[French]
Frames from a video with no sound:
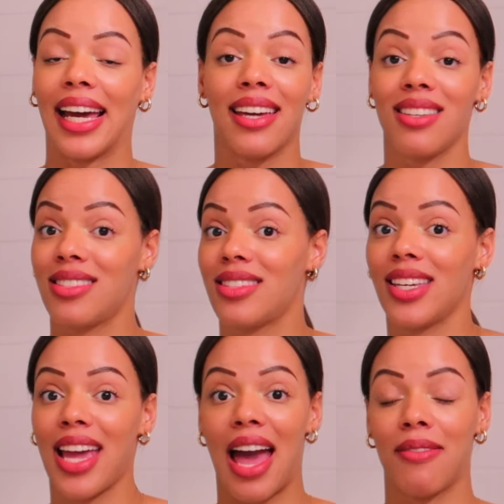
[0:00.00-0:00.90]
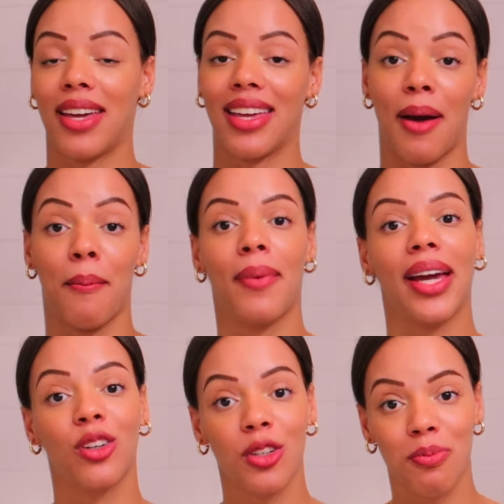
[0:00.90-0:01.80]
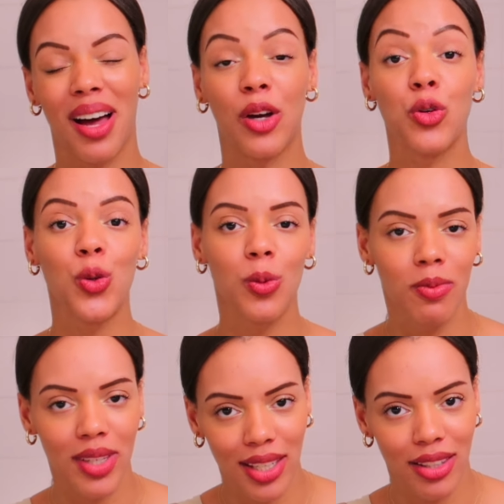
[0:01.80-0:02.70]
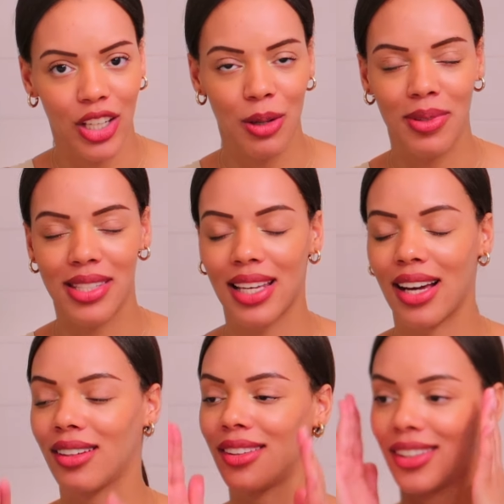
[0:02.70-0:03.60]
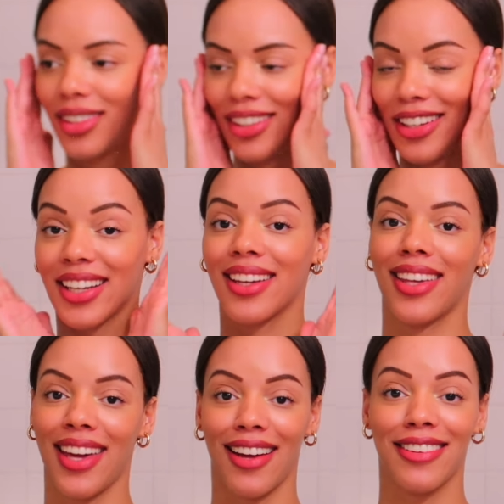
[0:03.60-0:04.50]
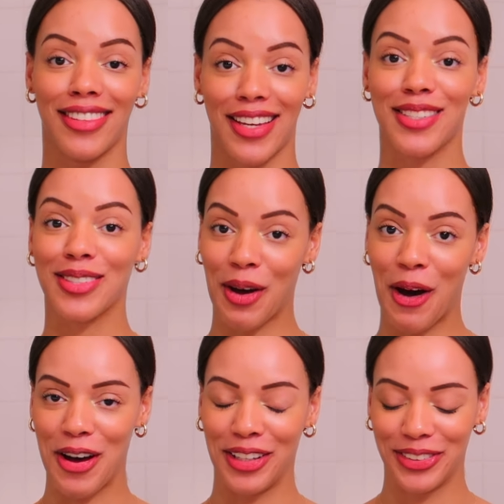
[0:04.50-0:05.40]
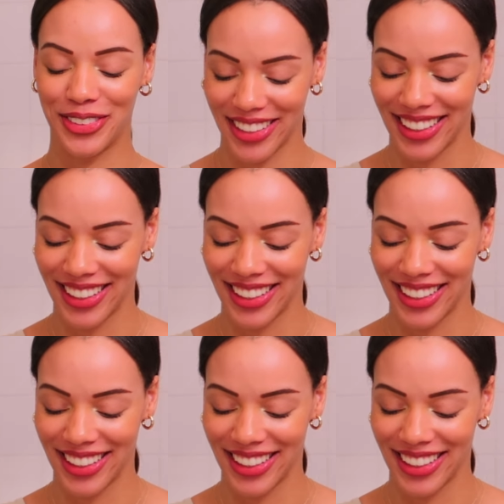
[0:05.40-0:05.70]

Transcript: Restez avec un maillot de bain humide comme ça, oh, catastrophe